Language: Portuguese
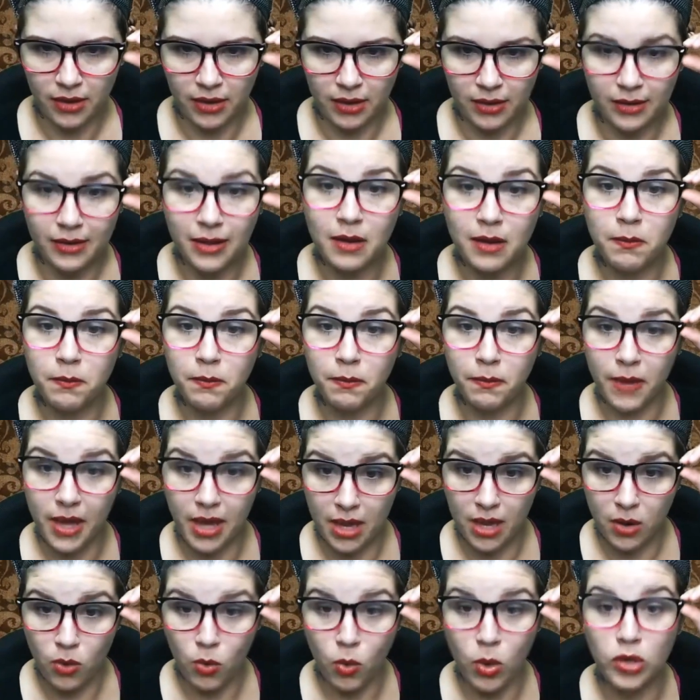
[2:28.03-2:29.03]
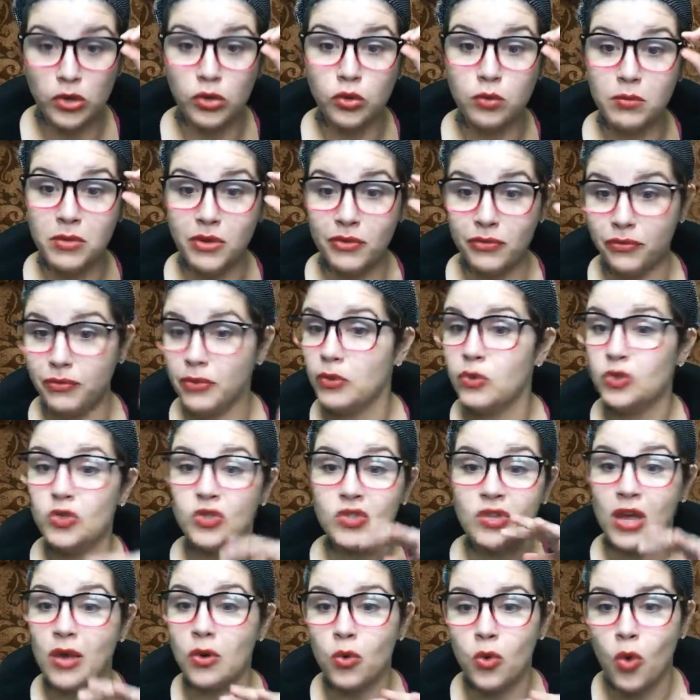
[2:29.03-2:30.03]
Também, quando me viu,
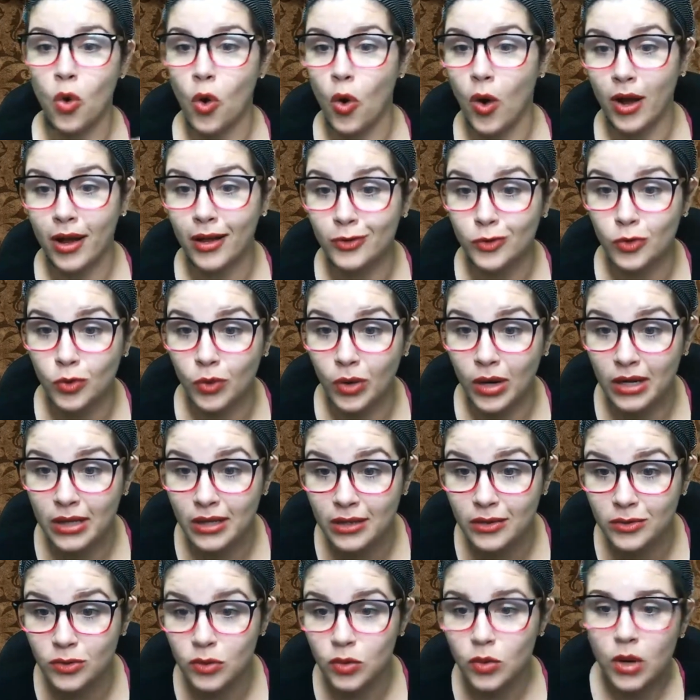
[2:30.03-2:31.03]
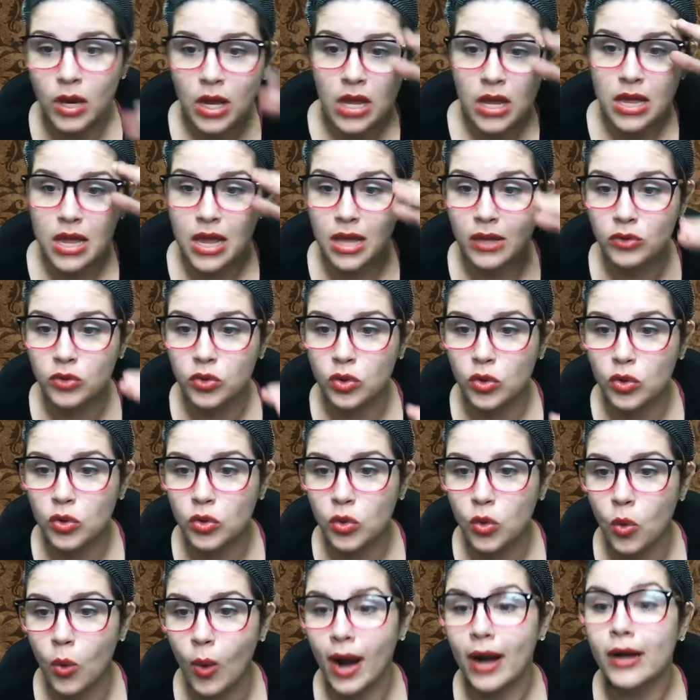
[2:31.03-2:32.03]
saiu correndo rindo e entrou
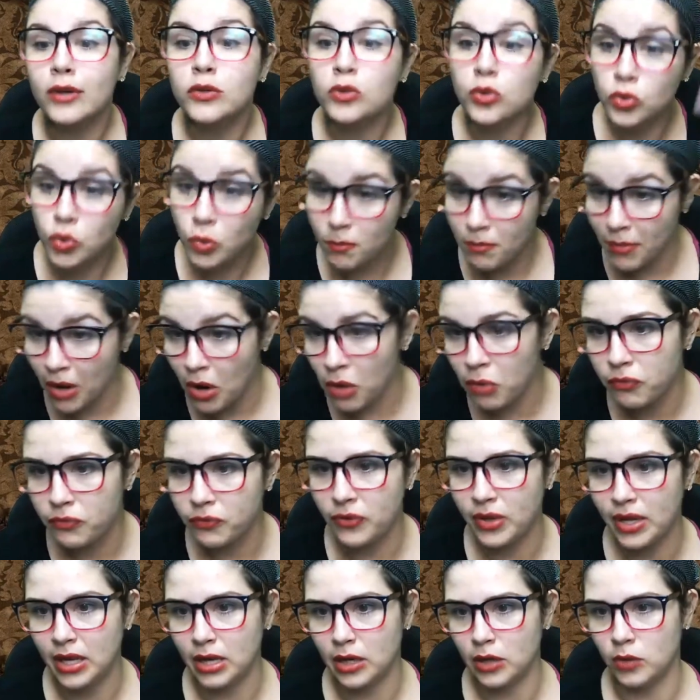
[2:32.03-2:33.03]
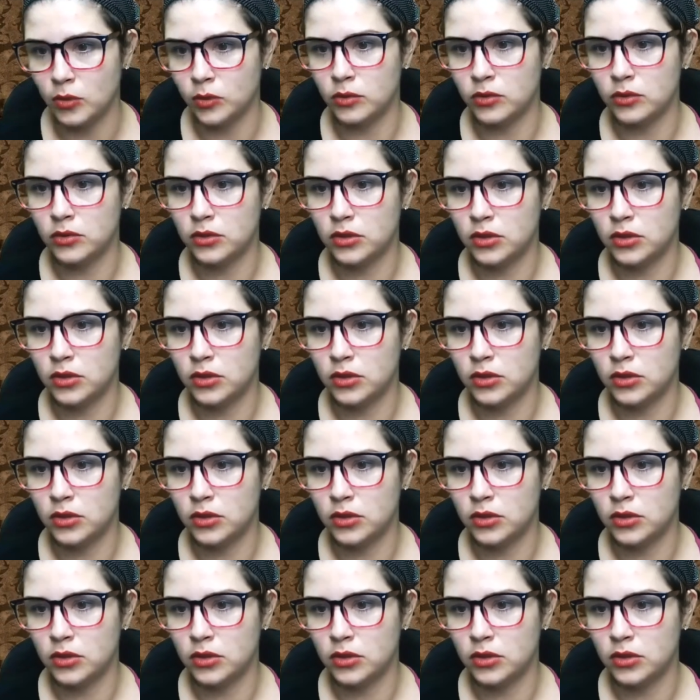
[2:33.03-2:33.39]
no quarto do meu filho.